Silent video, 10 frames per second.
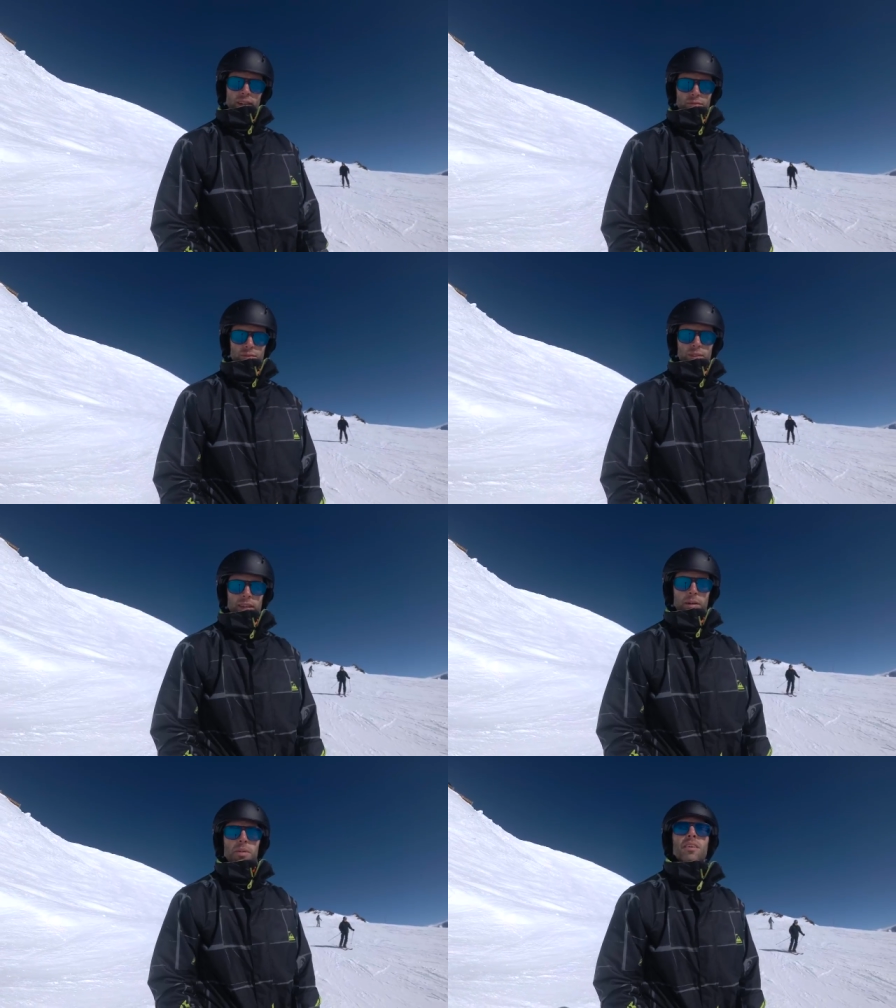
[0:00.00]
gefühlt
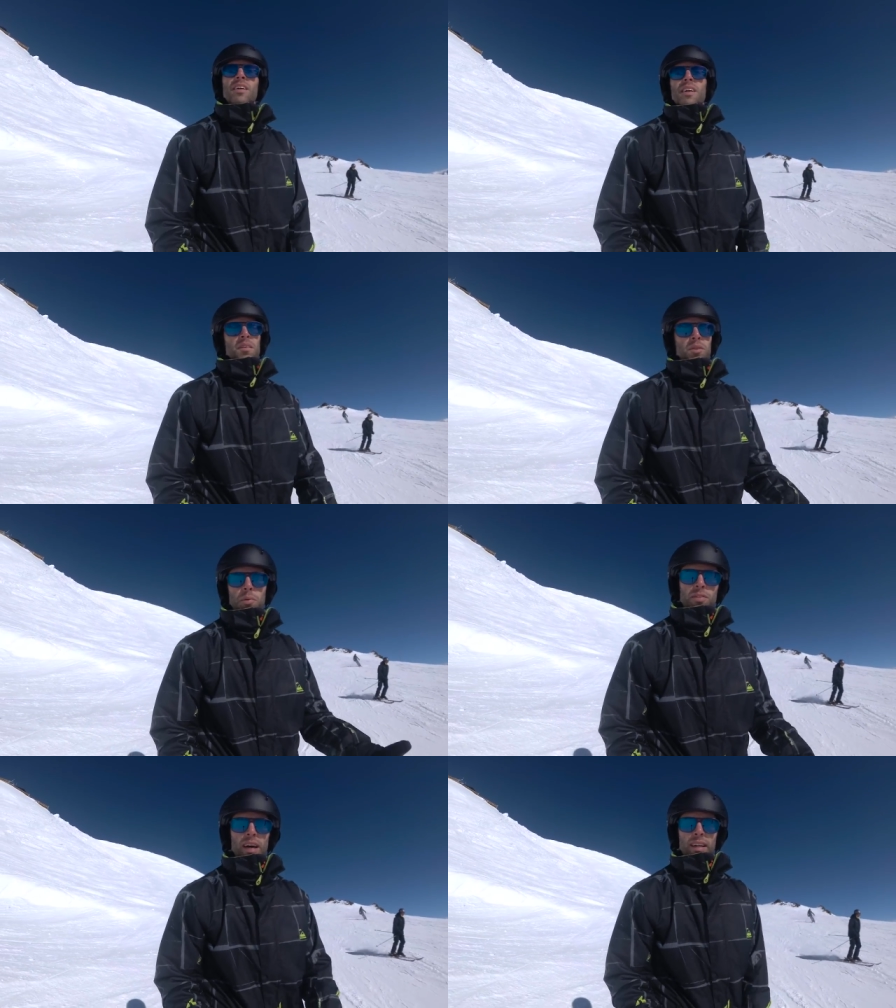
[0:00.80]
habe.
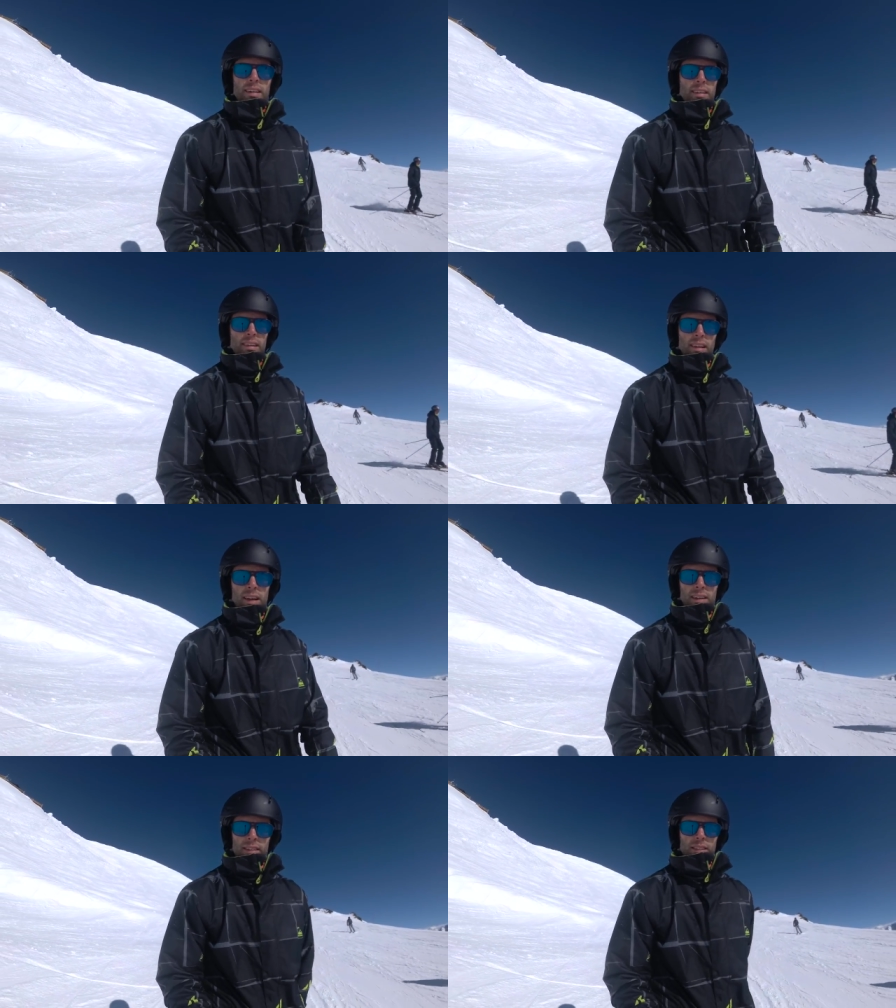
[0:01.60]
Somit war eigentlich
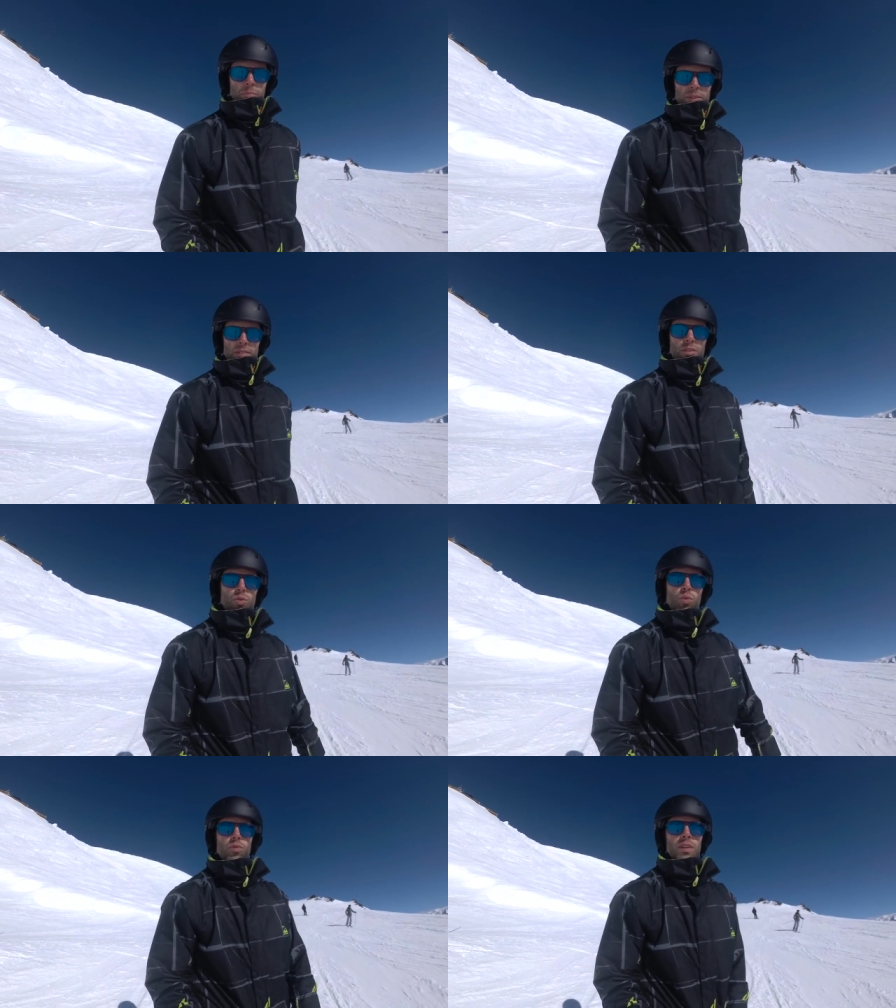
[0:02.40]
klar, ich bin
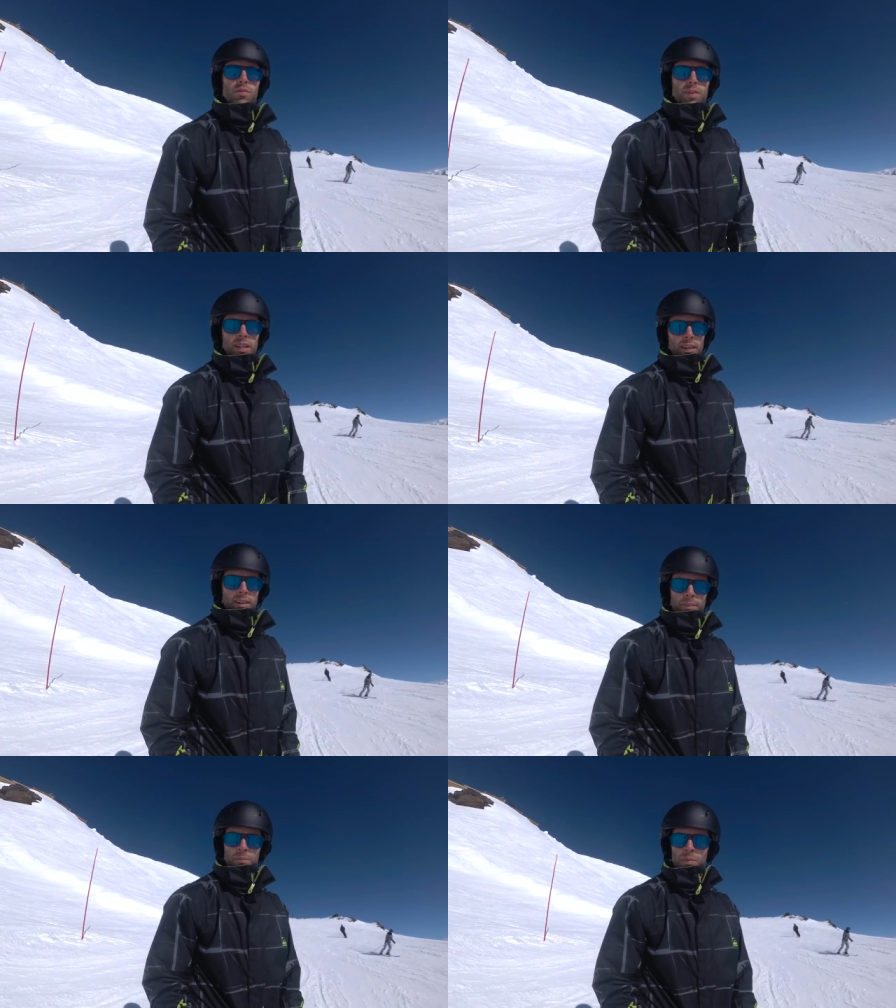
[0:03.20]
Goofy-Fahrer